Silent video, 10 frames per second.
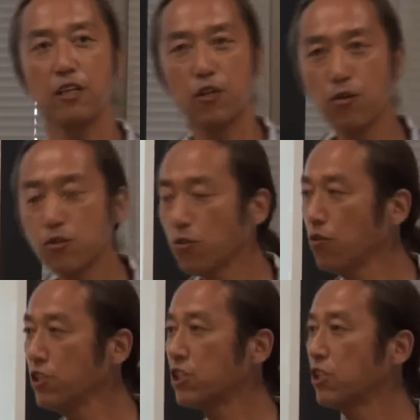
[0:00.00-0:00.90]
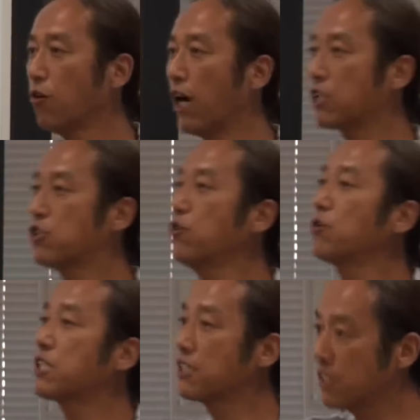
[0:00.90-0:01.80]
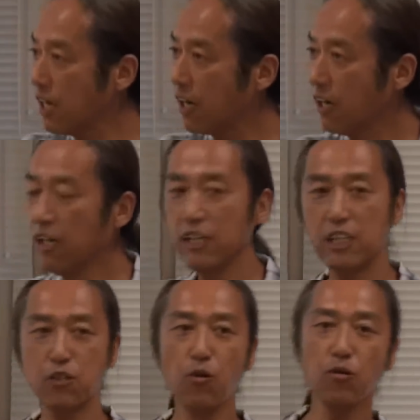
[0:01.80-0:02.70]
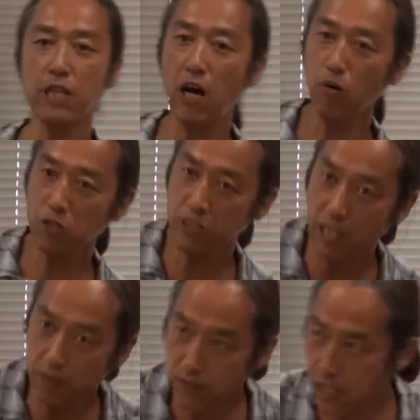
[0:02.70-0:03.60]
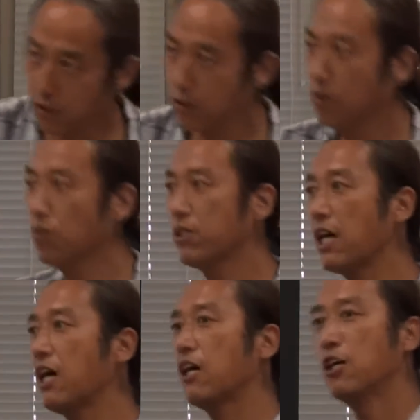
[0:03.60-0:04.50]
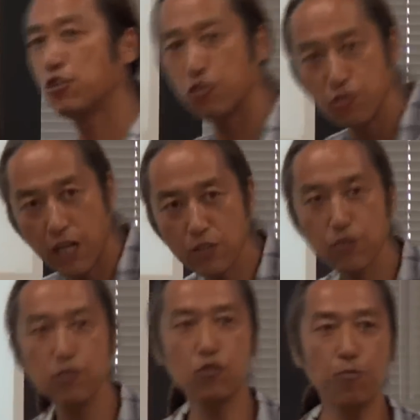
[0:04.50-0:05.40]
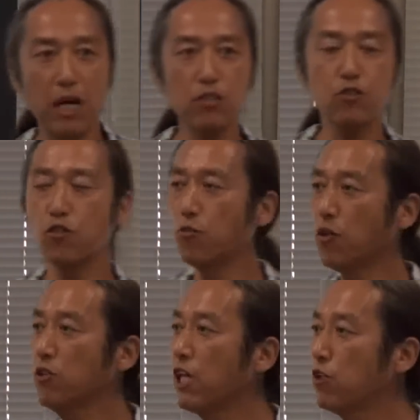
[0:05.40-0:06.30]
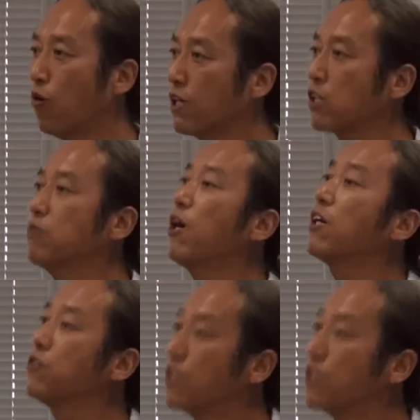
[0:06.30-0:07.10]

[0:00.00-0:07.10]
競争意識を発動させ人を倒したくなるような周波数とパルスを持っている音楽もあ